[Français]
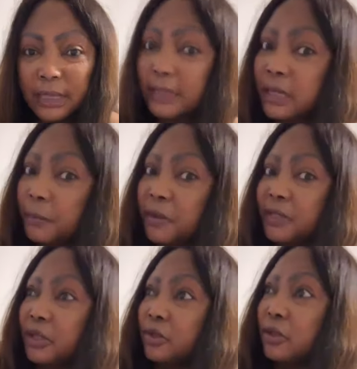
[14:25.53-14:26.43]
Les soeurs
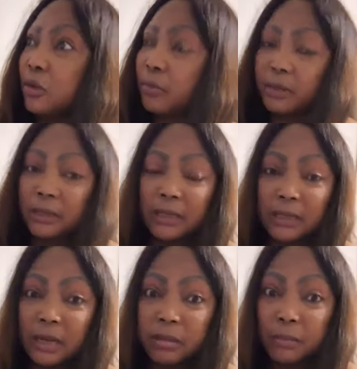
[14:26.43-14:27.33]
peuvent s'insulter, les
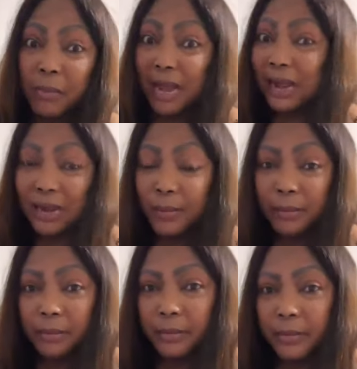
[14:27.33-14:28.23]
soeurs se bagarrent
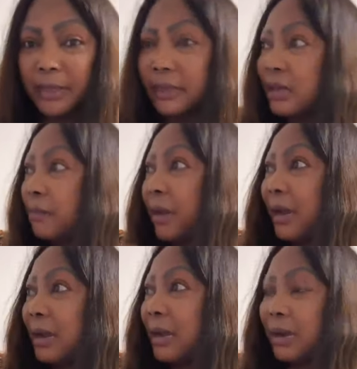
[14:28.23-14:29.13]
même. Les soeurs
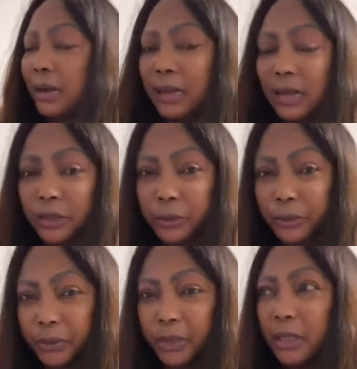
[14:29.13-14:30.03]
bagarrent entre
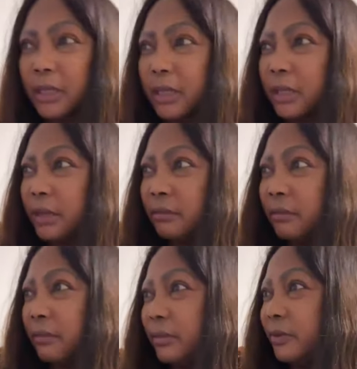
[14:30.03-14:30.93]
eux.
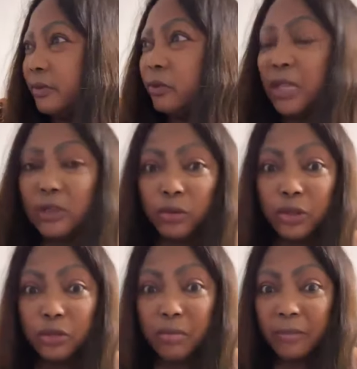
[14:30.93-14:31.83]
Vous êtes
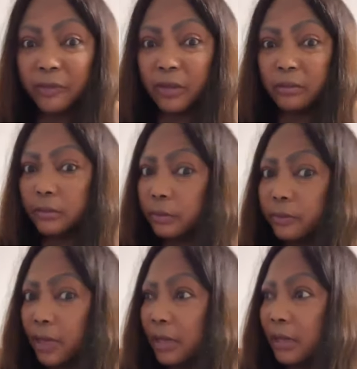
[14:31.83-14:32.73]
sortis du même ventre,
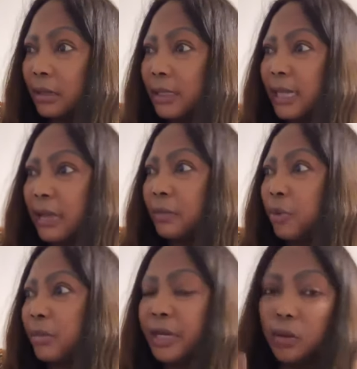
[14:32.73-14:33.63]
voilà. Il y a un
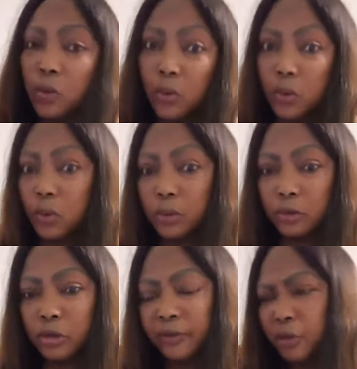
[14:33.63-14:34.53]
problème d'ego.
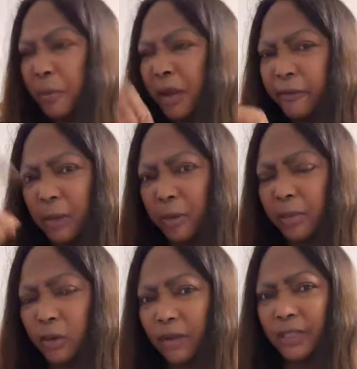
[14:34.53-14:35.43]
Tu ne peux pas avoir un
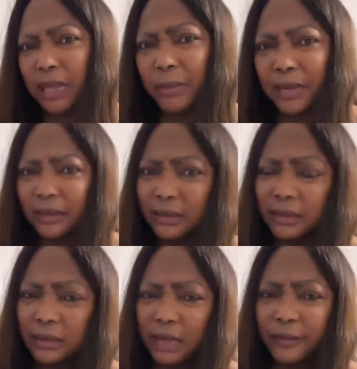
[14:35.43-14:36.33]
problème d'ego avec ta mère,
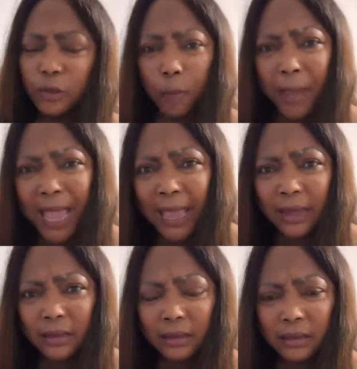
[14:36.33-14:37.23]
avec ton père
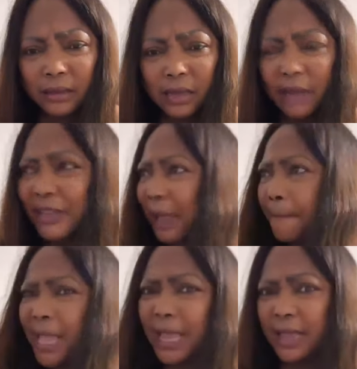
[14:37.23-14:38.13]
avec ta
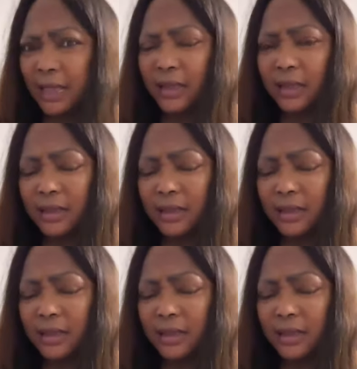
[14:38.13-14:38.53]
mère.